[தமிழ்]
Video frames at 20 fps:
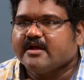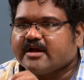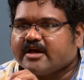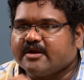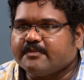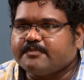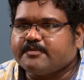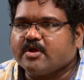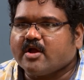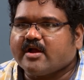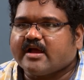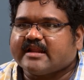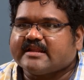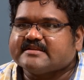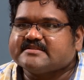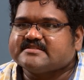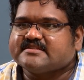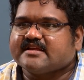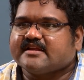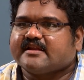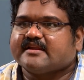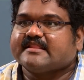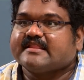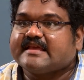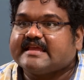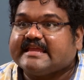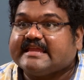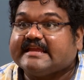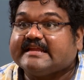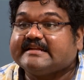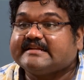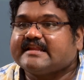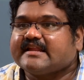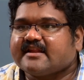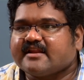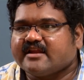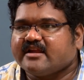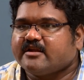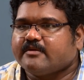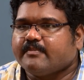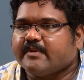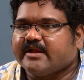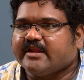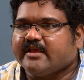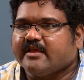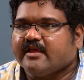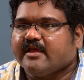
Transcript: கிரிப்டோ கரன்சின்றது இன்டர்நெட் மணி